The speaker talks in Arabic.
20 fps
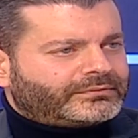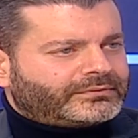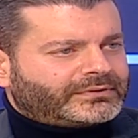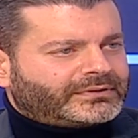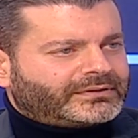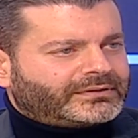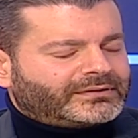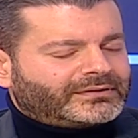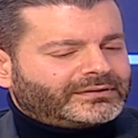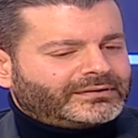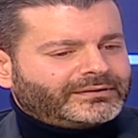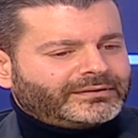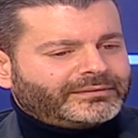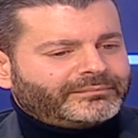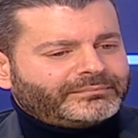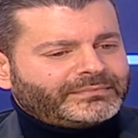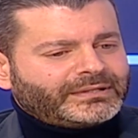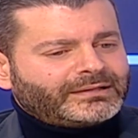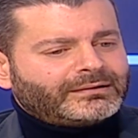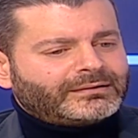آه،
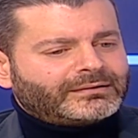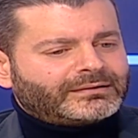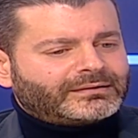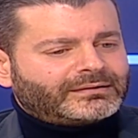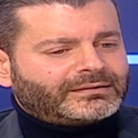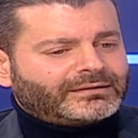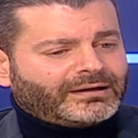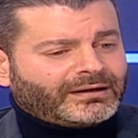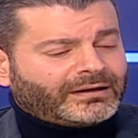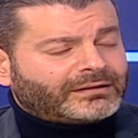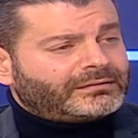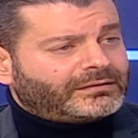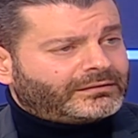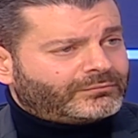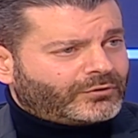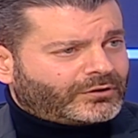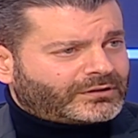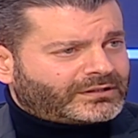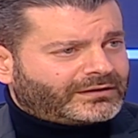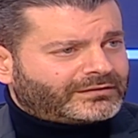من القاضي
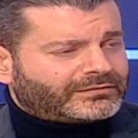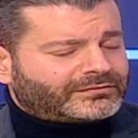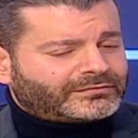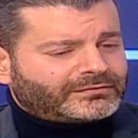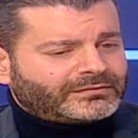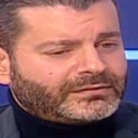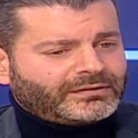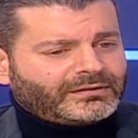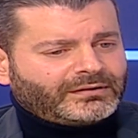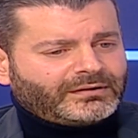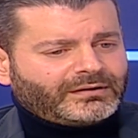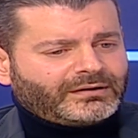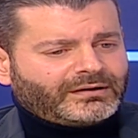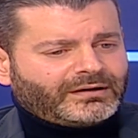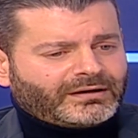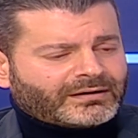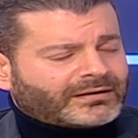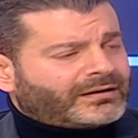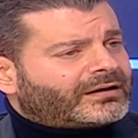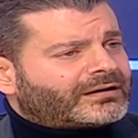المختص
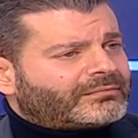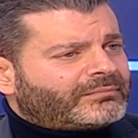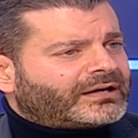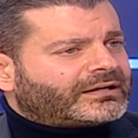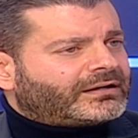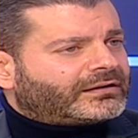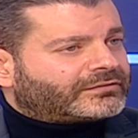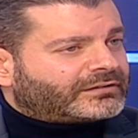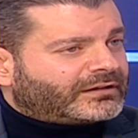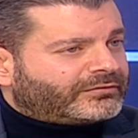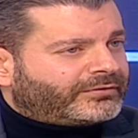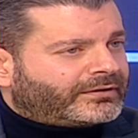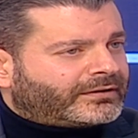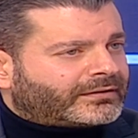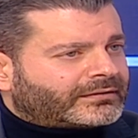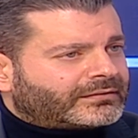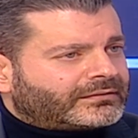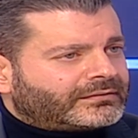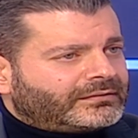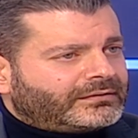قرار منع
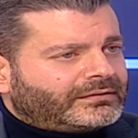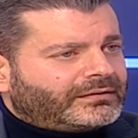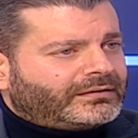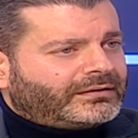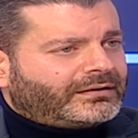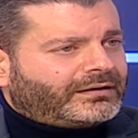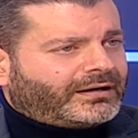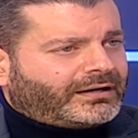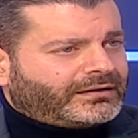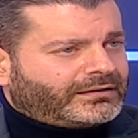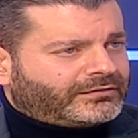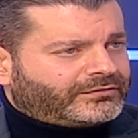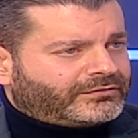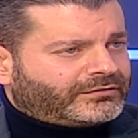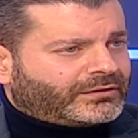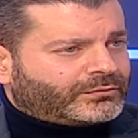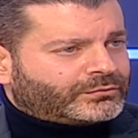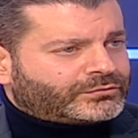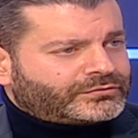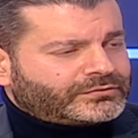سفر على
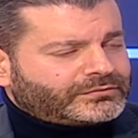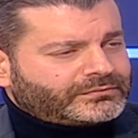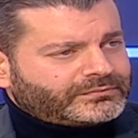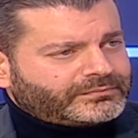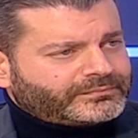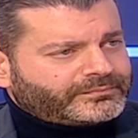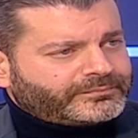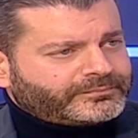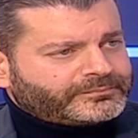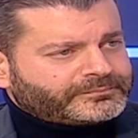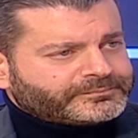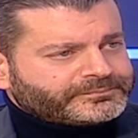الزوج يعني هم ما